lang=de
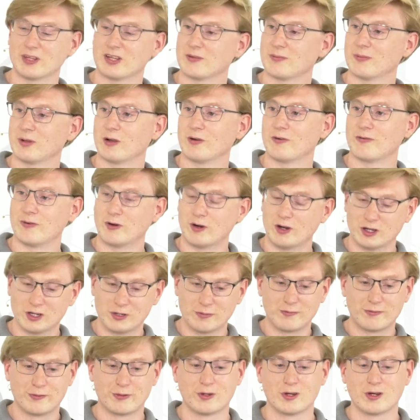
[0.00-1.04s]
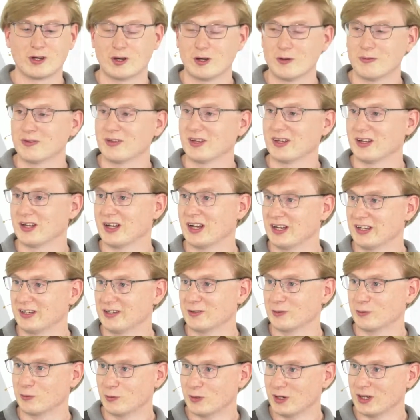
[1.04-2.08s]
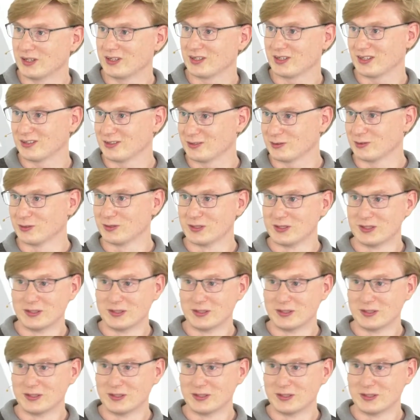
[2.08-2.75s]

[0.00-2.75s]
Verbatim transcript: dass man auch vorne im Führerraum seine eigene Ruhe hat. Also